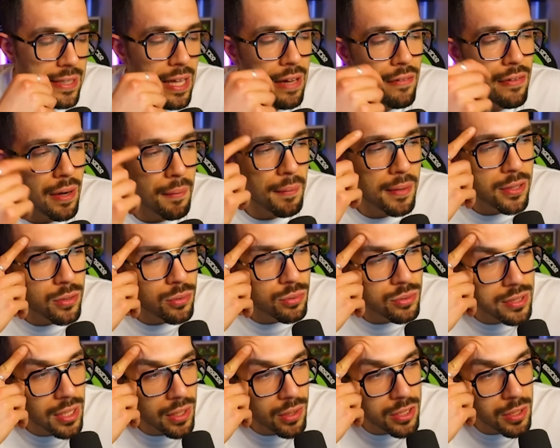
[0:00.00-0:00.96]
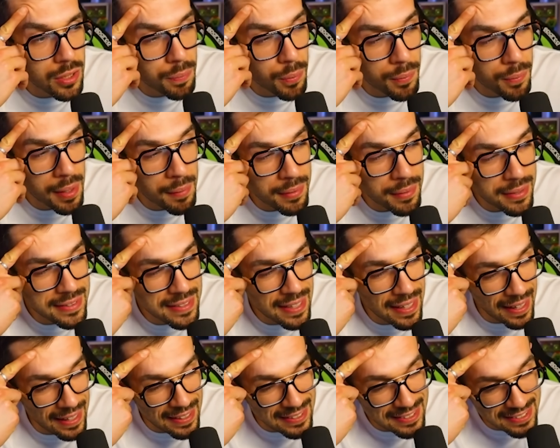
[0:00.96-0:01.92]
dà veramente un sacco di problemi.
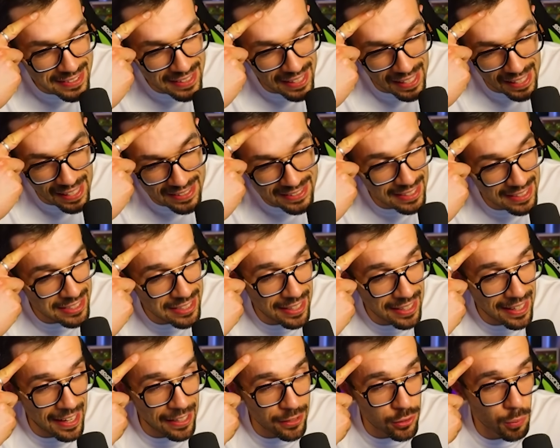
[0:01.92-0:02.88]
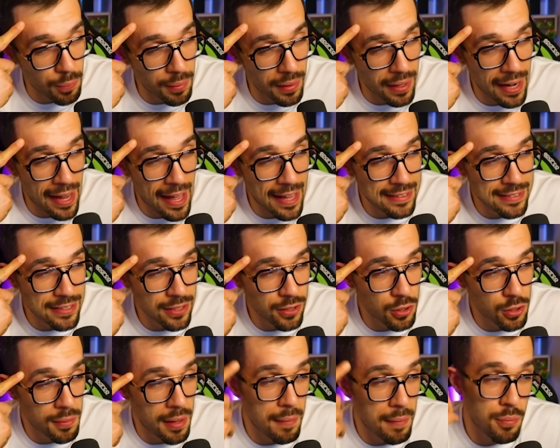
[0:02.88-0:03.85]
TRS è esagerato per lei secondo
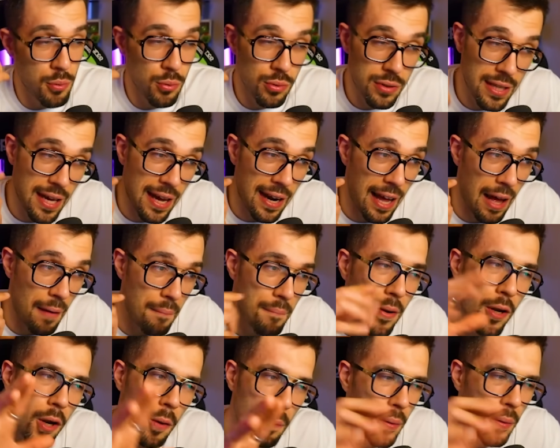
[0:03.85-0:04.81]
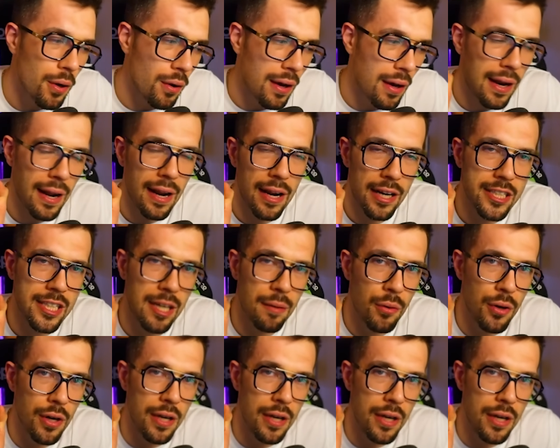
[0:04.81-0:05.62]
me, è più TRA, però per ora la lasciamo